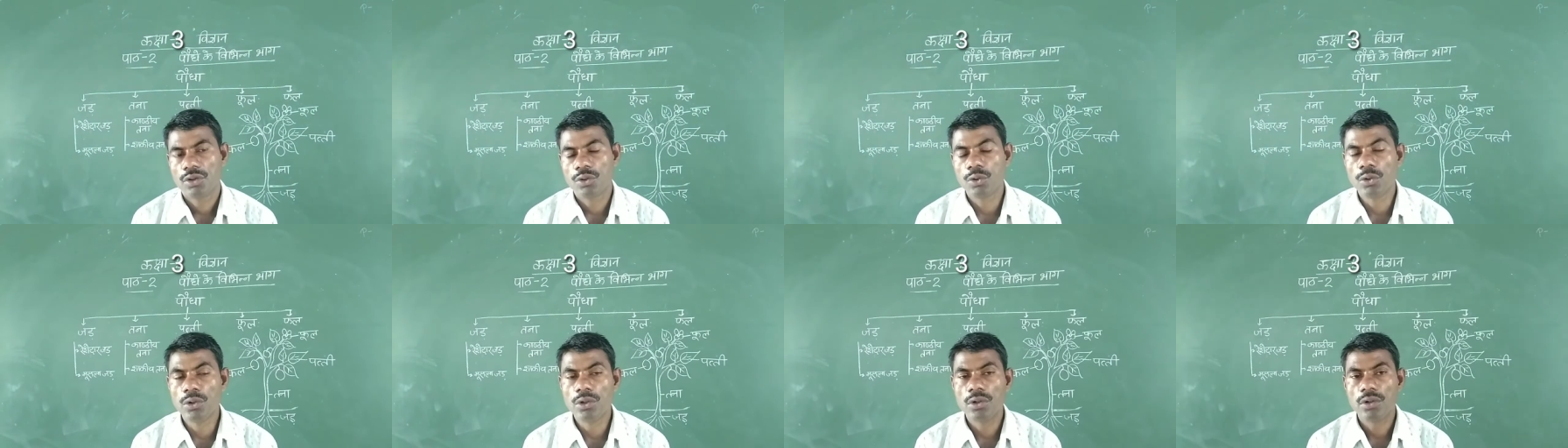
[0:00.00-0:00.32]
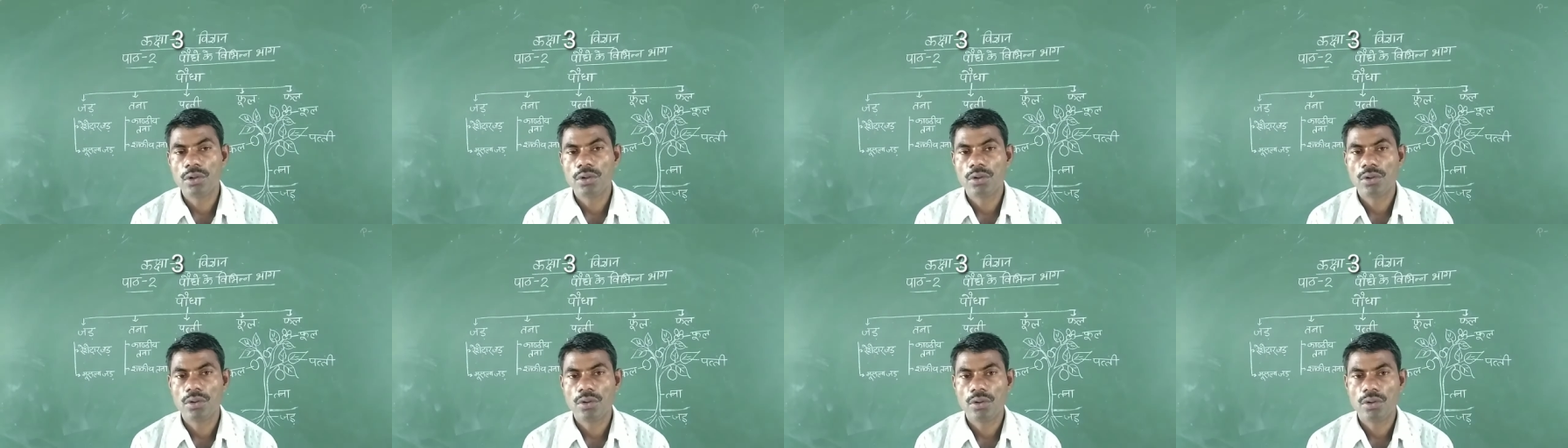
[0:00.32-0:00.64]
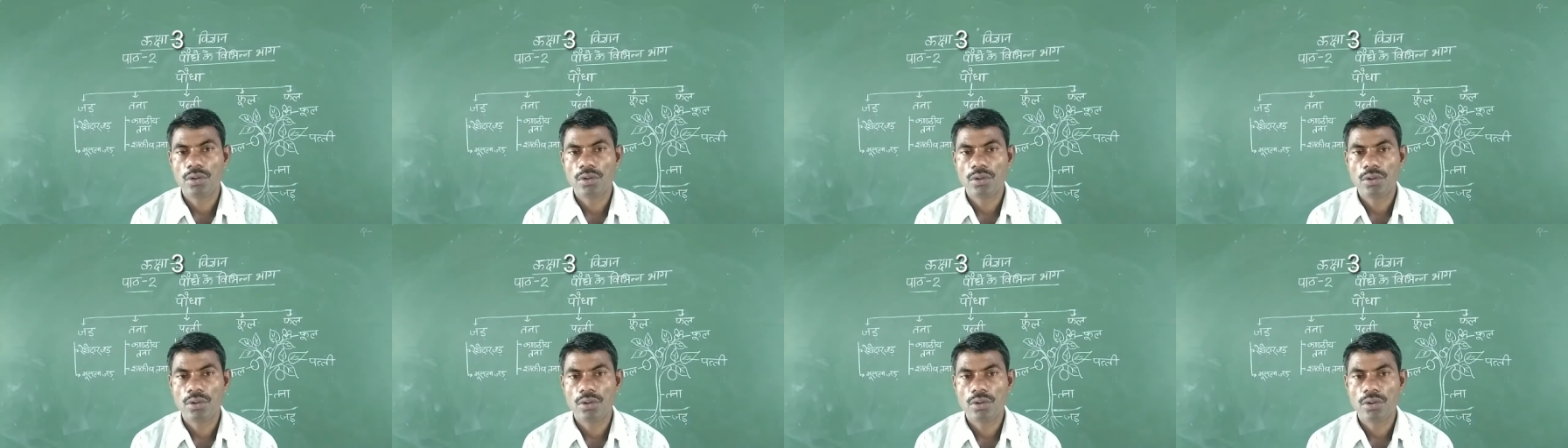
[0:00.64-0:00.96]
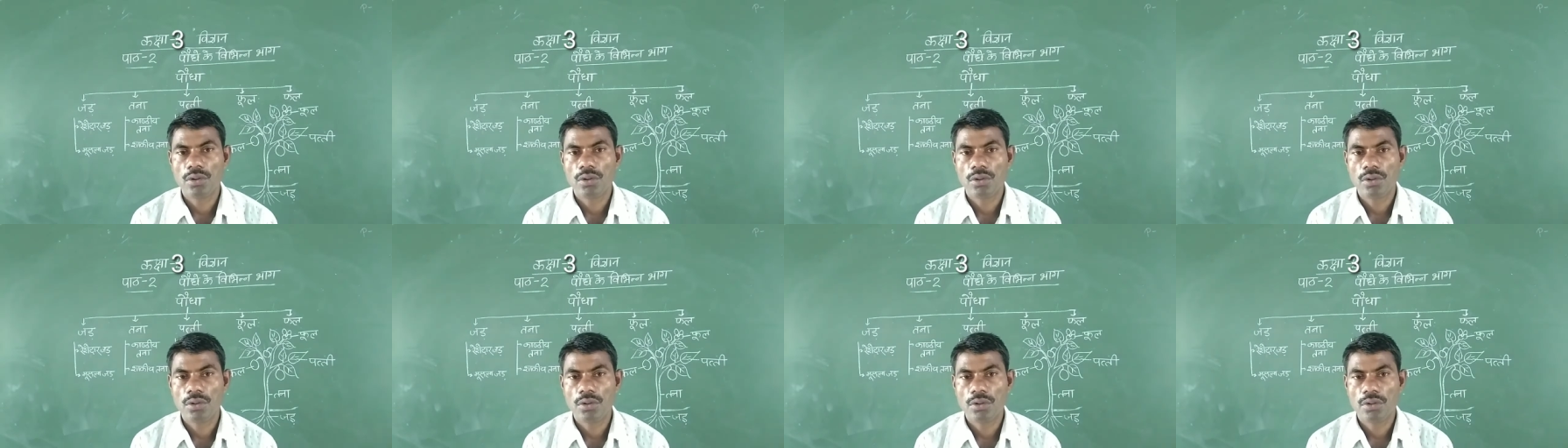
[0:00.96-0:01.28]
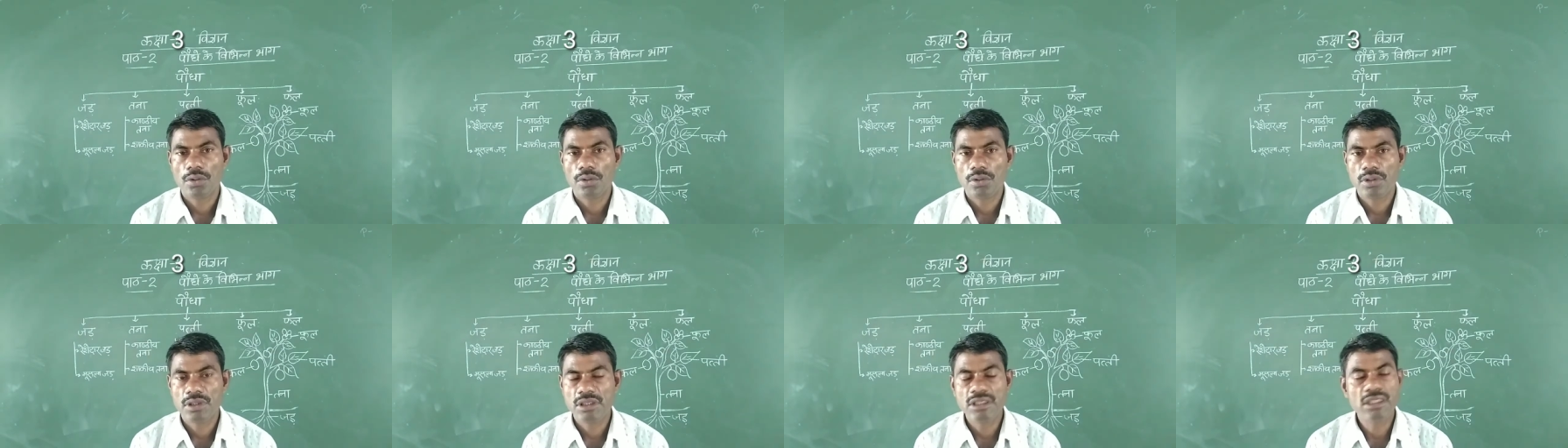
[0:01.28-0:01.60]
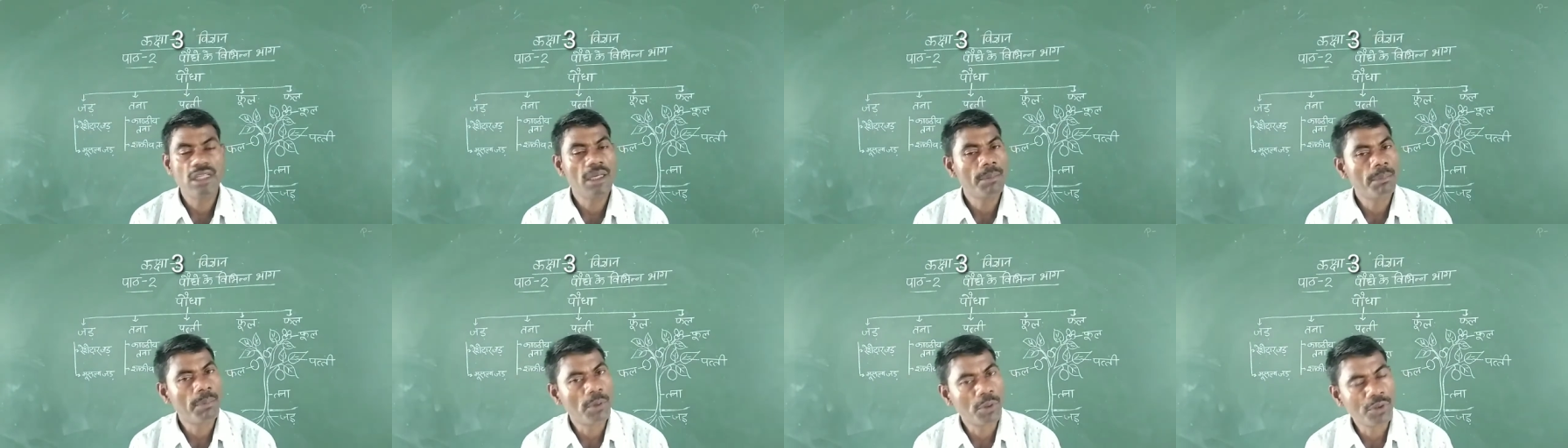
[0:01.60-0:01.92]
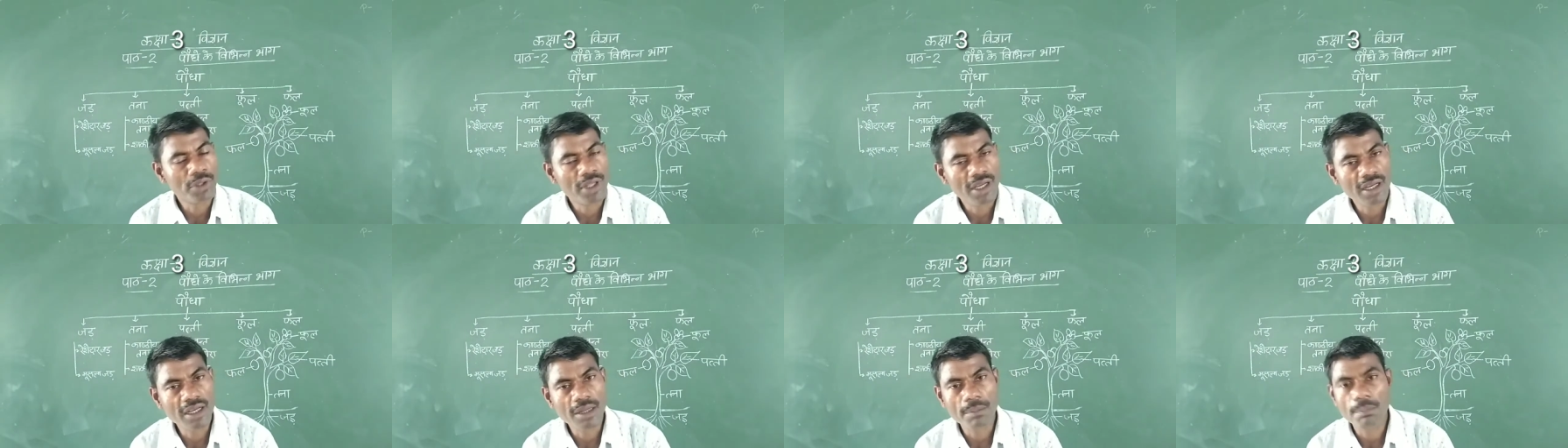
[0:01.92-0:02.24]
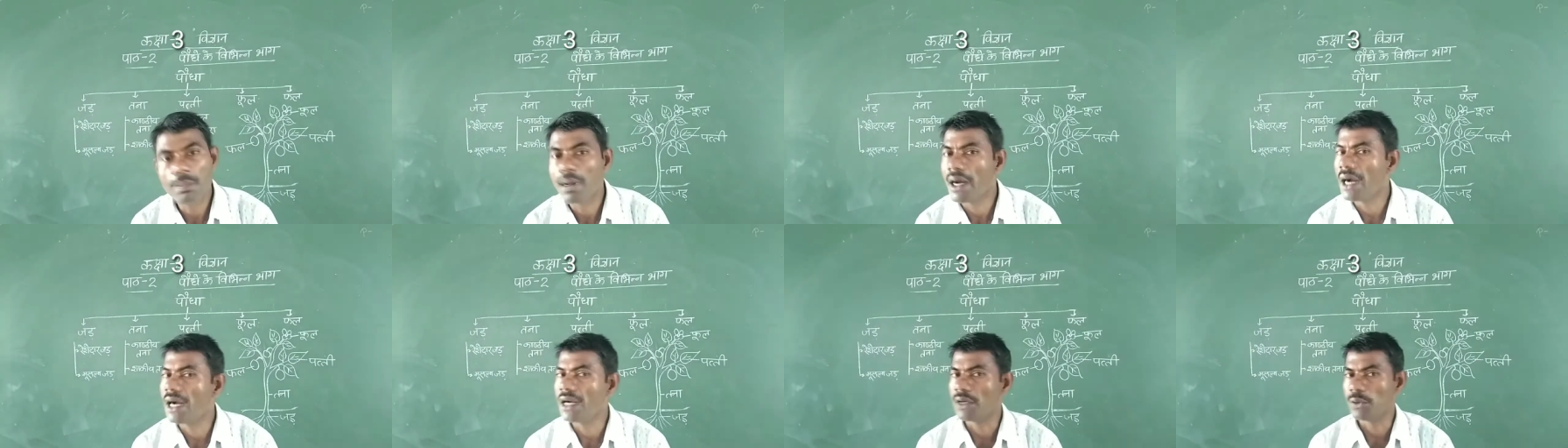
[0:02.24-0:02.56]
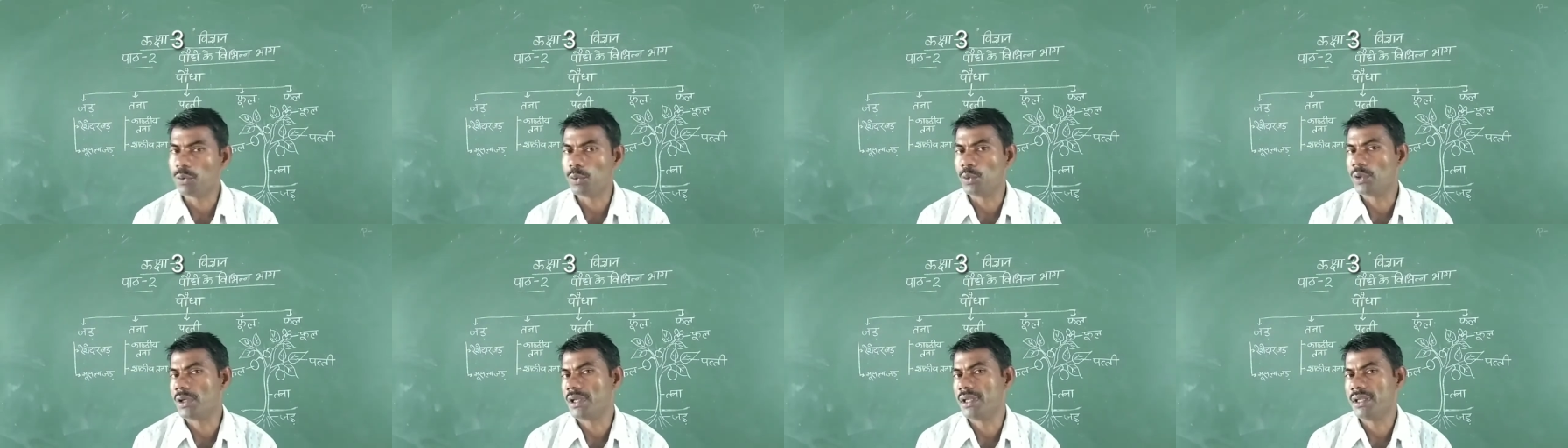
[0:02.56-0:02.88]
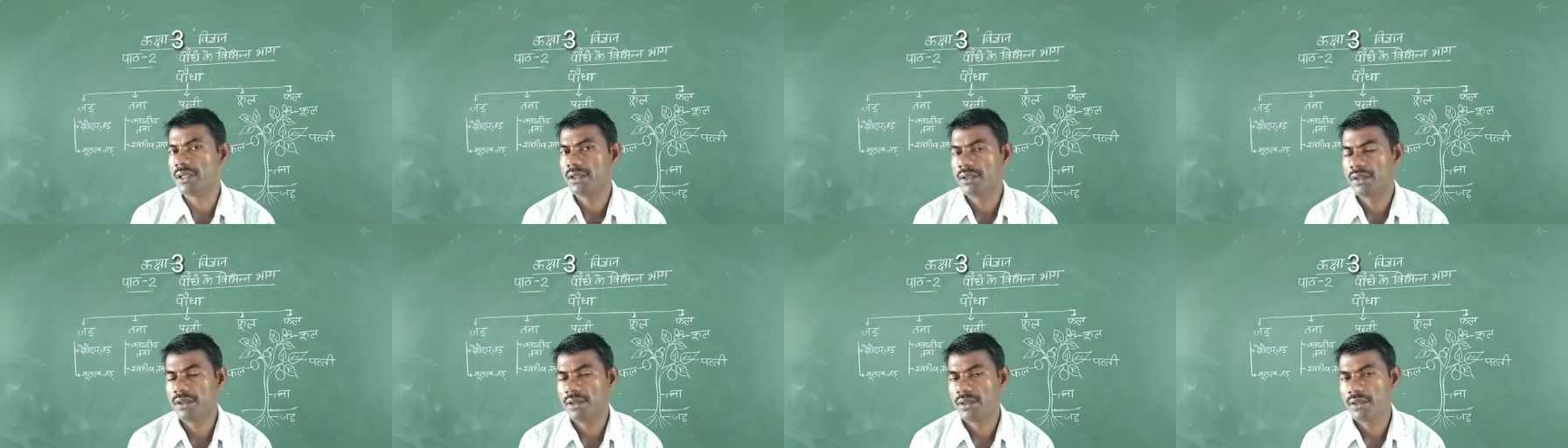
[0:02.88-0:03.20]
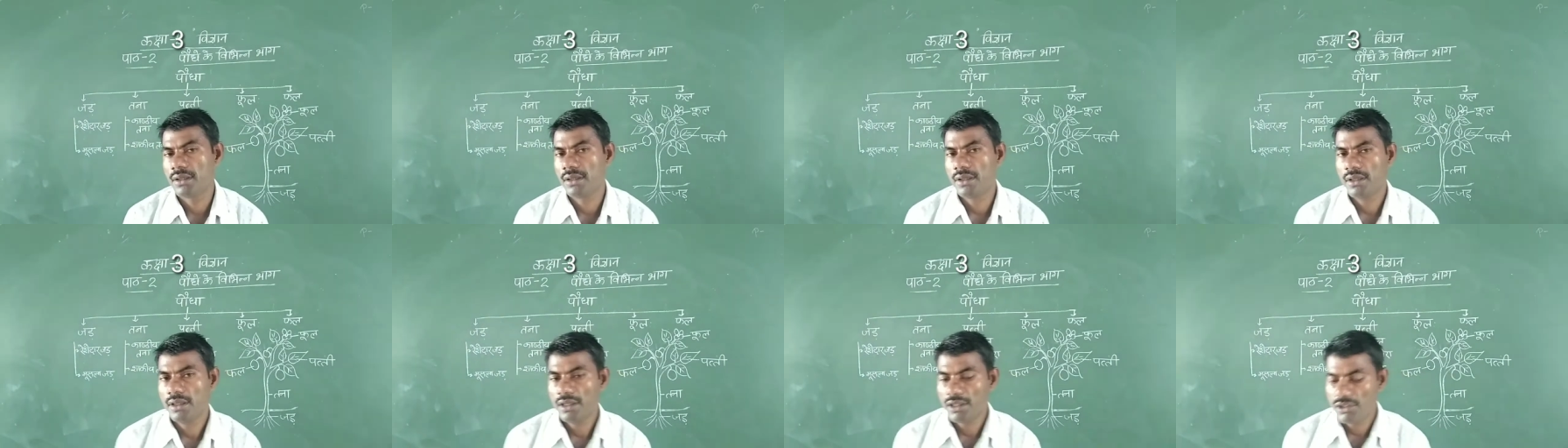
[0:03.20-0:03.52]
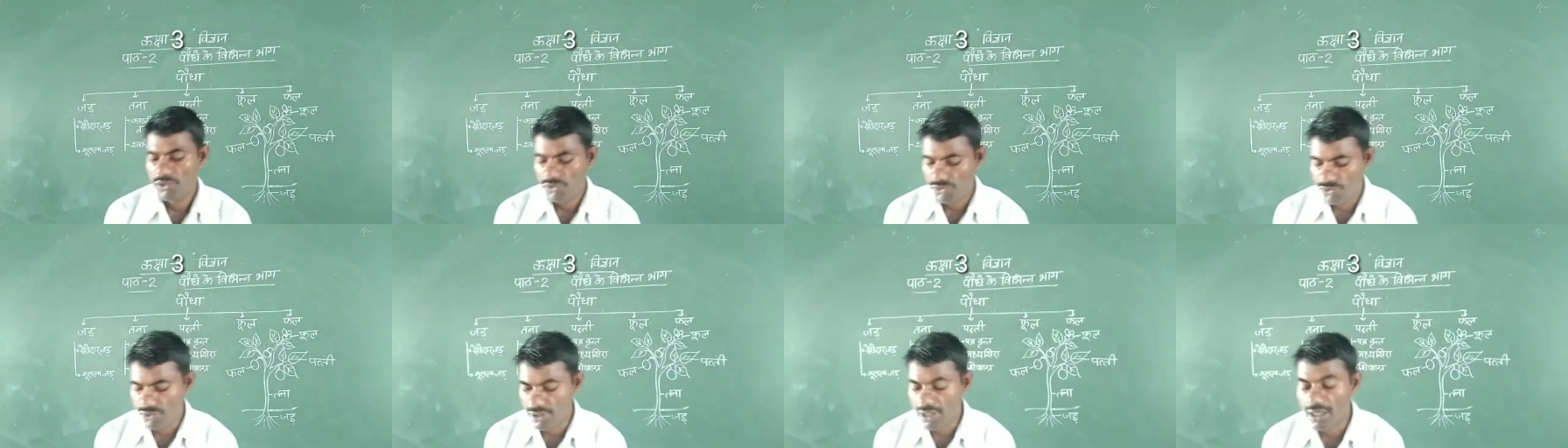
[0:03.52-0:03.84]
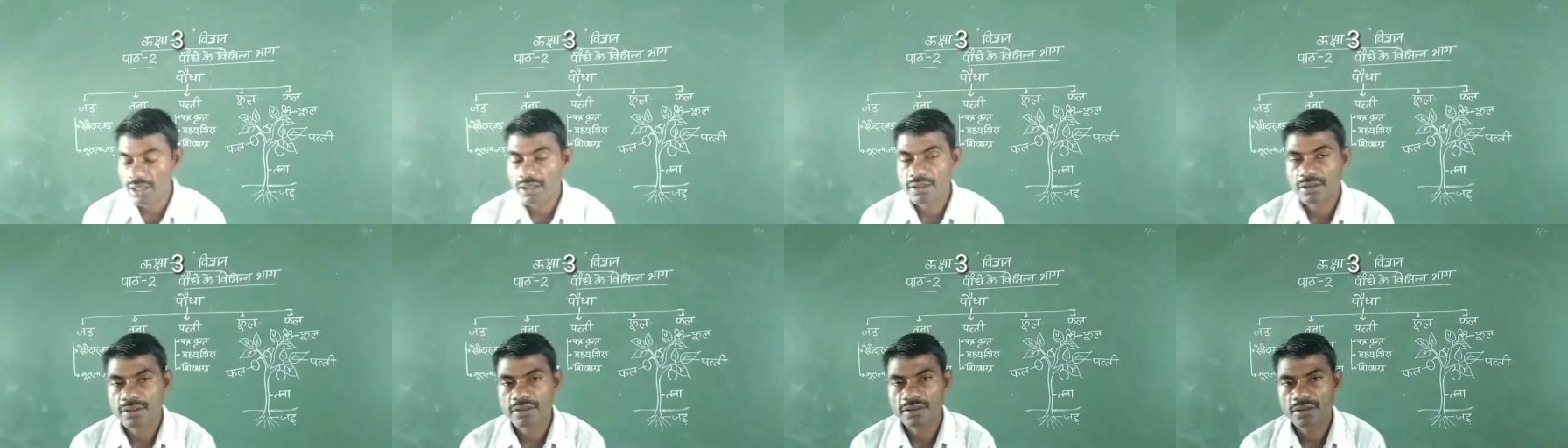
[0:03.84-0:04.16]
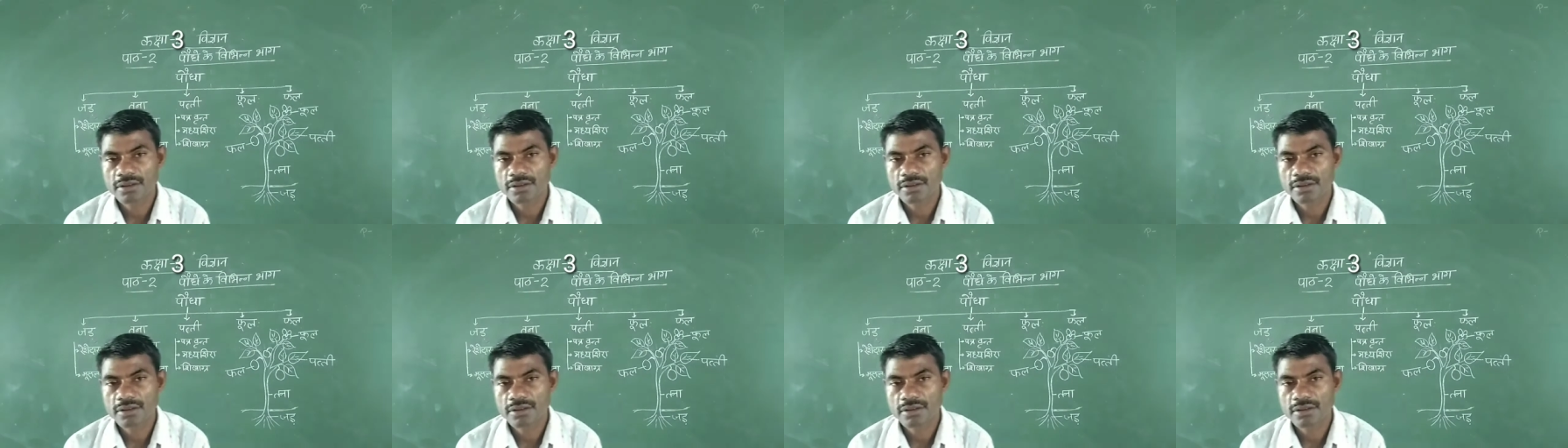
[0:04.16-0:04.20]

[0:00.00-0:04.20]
तो ये पौधे के भाग हो गए जड़